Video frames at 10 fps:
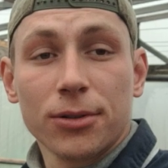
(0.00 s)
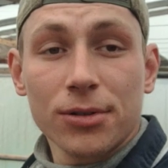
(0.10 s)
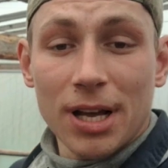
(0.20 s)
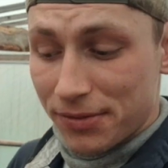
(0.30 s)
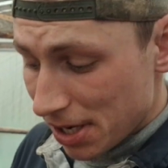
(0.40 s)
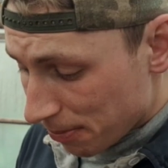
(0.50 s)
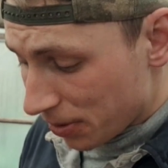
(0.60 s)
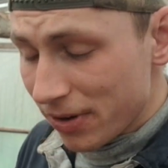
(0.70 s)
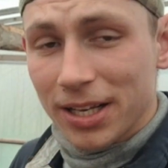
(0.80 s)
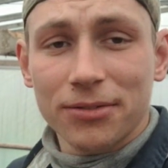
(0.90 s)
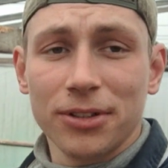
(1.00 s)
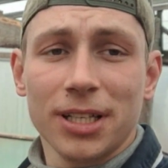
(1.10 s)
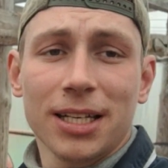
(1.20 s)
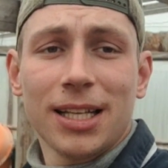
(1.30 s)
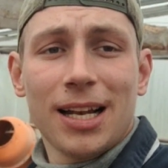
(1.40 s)
Друзья, всем привет! Вы
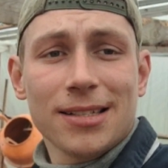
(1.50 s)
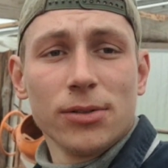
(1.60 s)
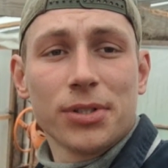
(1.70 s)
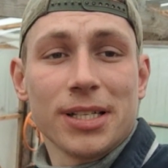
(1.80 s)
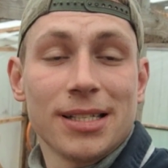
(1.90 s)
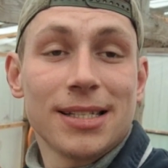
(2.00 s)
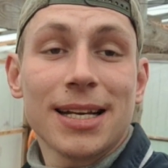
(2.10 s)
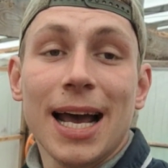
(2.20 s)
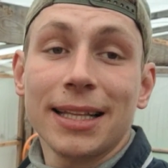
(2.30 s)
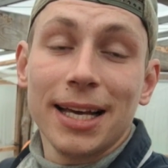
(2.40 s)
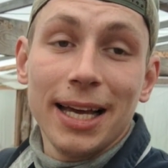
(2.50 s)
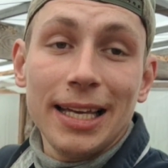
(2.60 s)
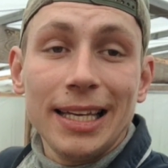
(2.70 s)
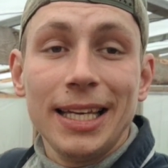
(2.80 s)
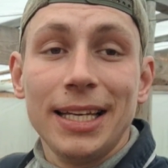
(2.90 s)
на канале Слуцкий Синдикат
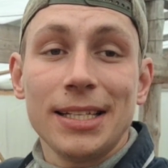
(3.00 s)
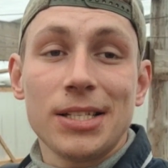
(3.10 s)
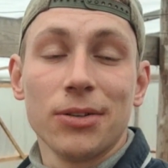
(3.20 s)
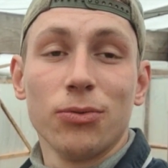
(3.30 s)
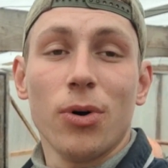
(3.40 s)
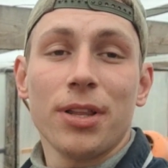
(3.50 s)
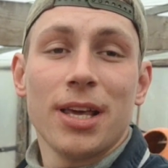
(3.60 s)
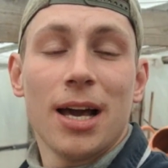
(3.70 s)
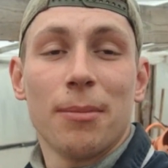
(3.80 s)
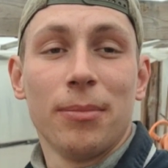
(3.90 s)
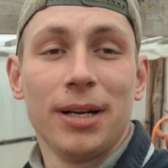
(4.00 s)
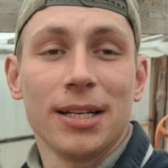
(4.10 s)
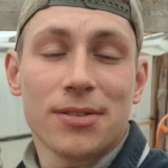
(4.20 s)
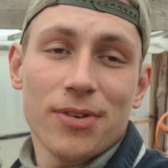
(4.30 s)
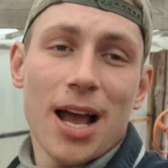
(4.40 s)
и сегодня
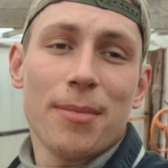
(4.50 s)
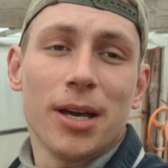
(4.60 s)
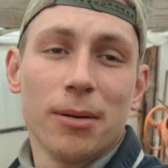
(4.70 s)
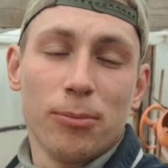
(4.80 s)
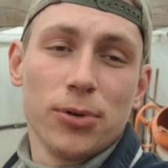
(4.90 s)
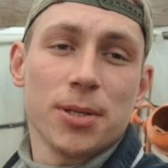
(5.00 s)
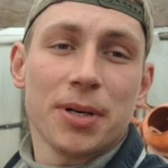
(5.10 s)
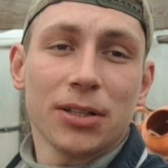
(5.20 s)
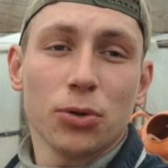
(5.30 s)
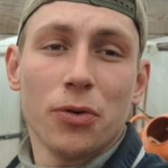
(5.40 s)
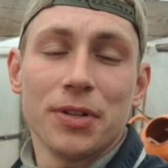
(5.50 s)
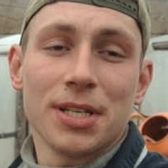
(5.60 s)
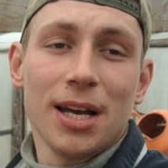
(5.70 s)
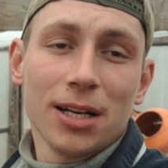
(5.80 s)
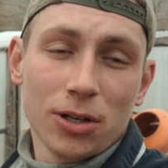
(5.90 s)
мы с вами будем
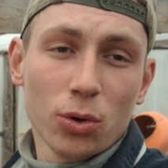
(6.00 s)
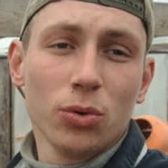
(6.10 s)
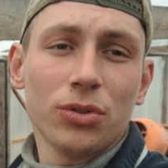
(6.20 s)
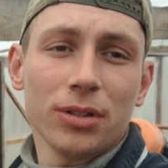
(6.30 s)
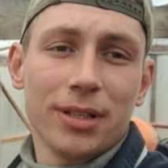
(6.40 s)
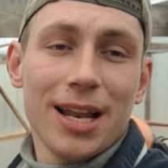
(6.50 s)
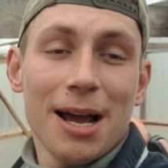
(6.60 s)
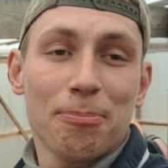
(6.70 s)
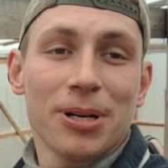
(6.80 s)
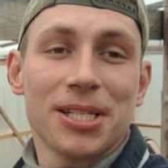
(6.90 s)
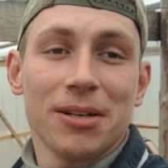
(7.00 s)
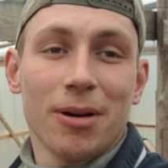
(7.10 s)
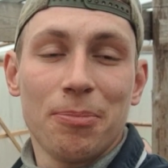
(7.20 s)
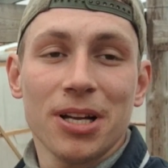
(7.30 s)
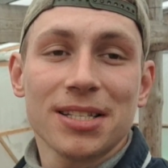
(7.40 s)
готовить грунт для
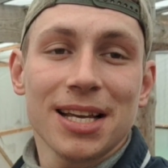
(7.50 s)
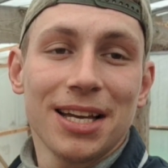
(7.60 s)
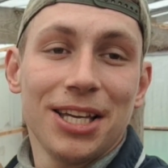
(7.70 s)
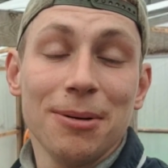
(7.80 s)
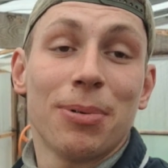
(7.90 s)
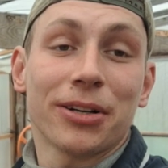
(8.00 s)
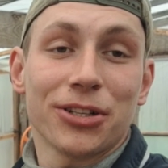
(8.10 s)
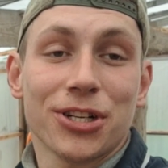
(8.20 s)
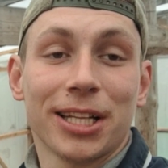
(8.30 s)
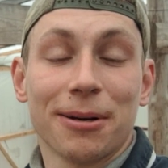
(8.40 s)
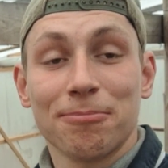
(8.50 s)
посева перца и баклажана.